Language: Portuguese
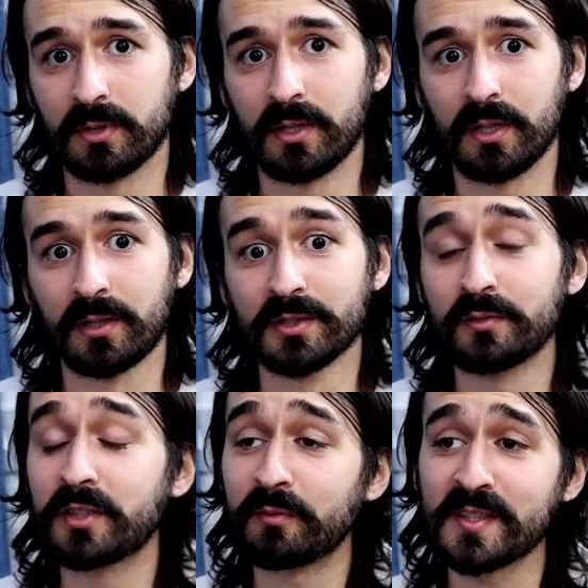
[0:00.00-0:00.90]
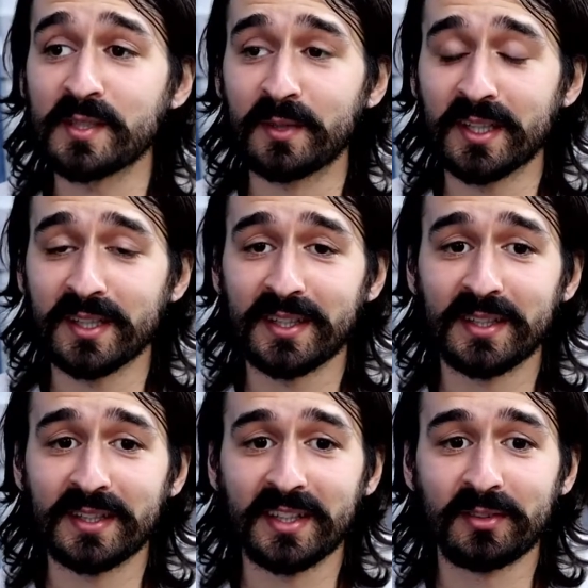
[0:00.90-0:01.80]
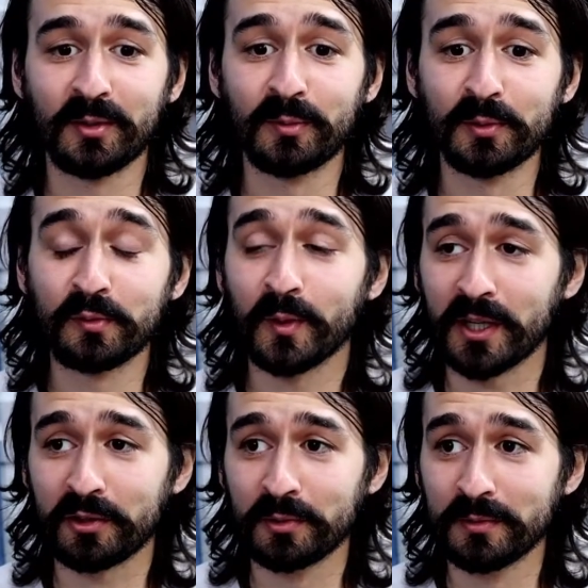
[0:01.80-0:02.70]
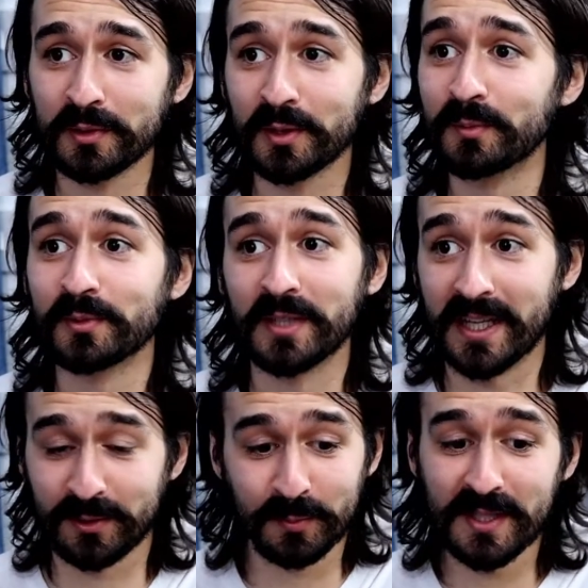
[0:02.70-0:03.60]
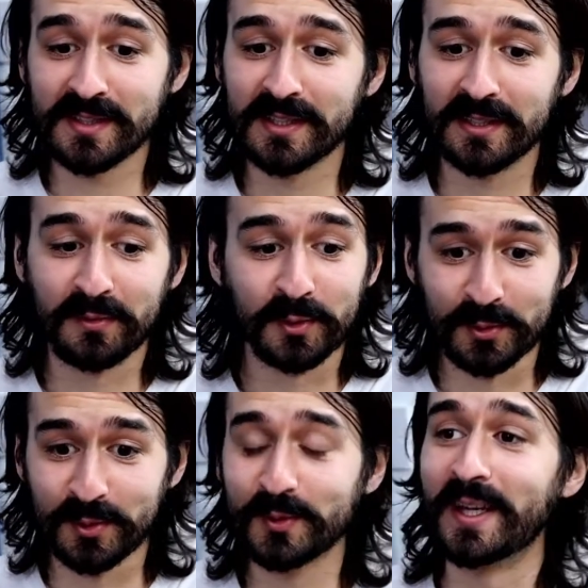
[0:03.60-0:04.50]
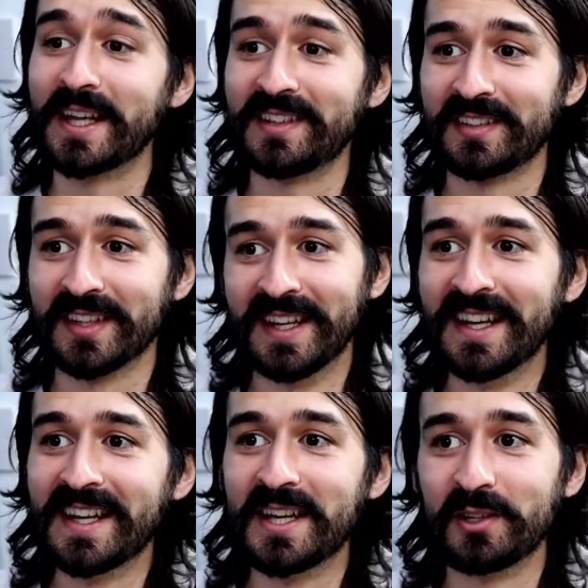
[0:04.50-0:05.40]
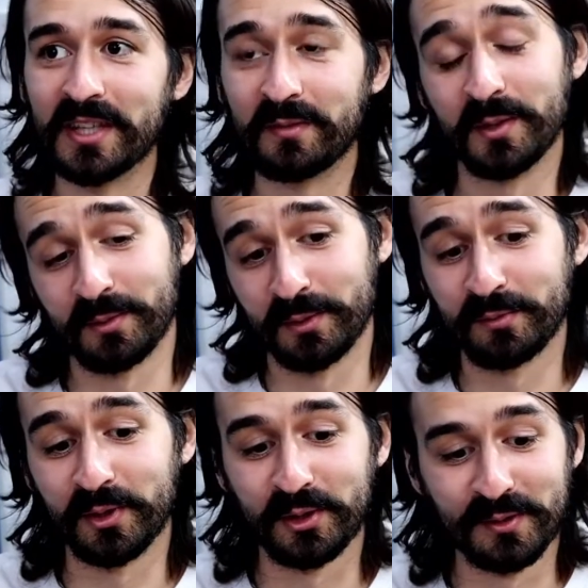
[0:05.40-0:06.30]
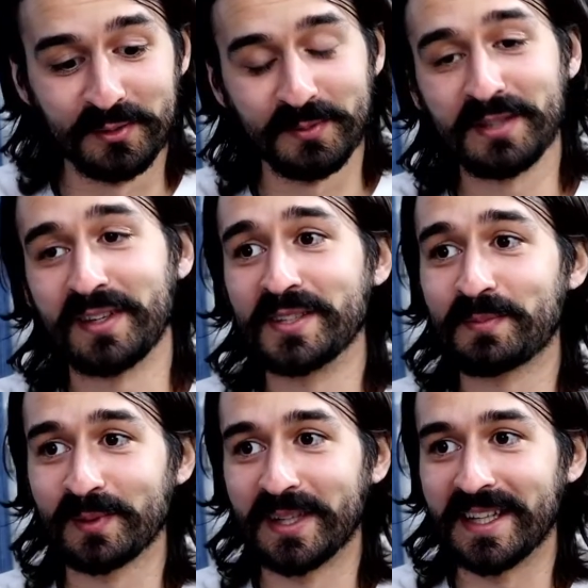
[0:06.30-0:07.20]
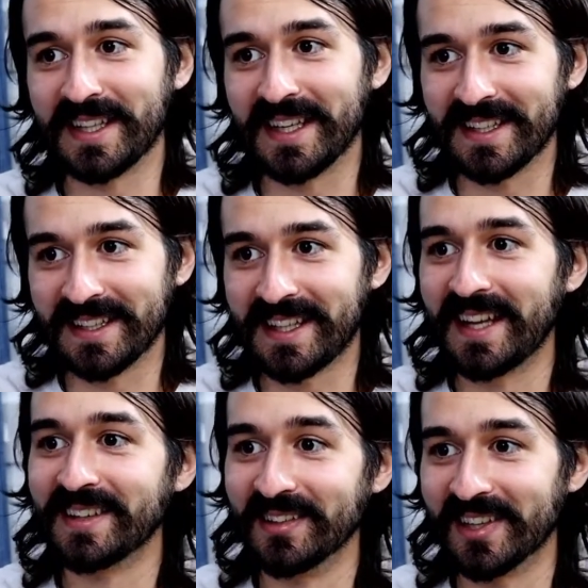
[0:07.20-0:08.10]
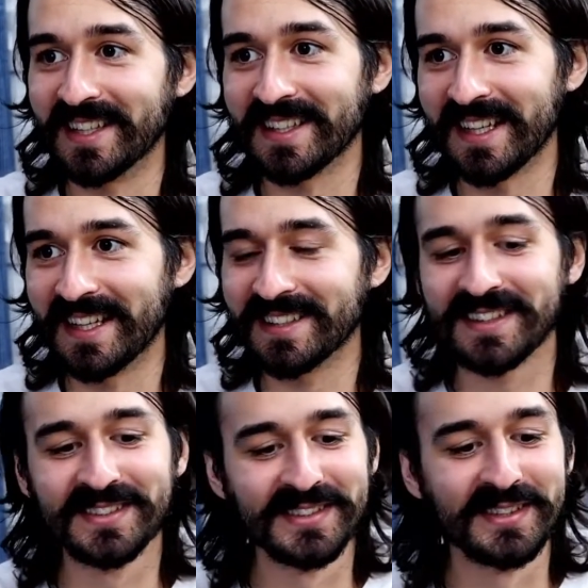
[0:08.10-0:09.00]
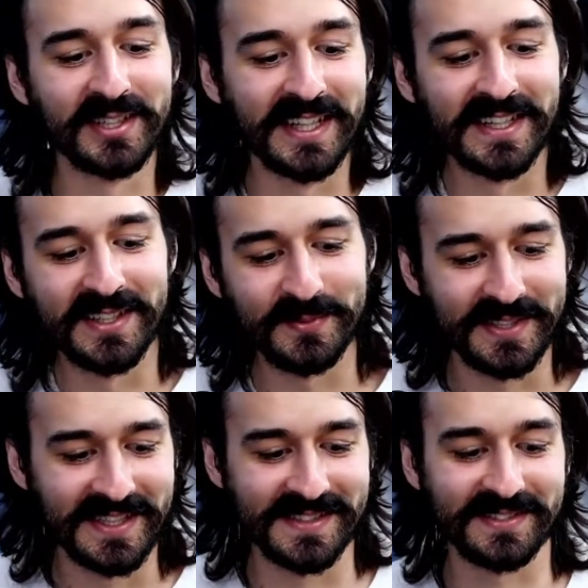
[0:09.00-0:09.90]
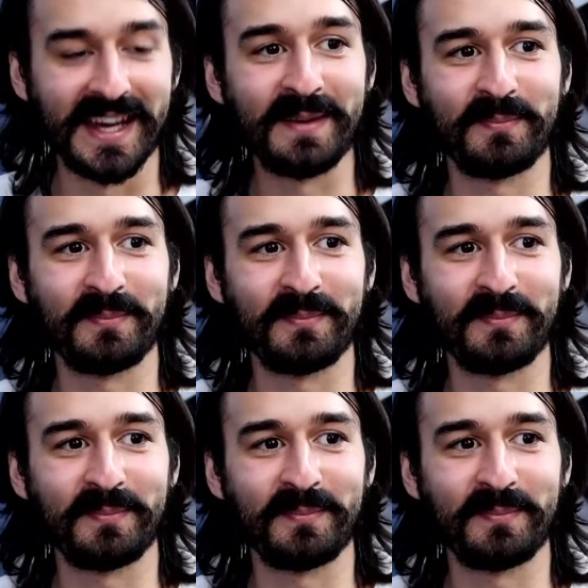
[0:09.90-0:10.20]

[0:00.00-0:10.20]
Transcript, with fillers: É, uhum. inclusive teve uma semana que, que, todo mundo ficou na chuva e todo, era tudo brasileiro. Aí ficou tudo doente. E aí o chefe, não, quando for chuva, vamos levar eles pro lugar que é, que é indoor, tá ligado? que o organismo deles não tá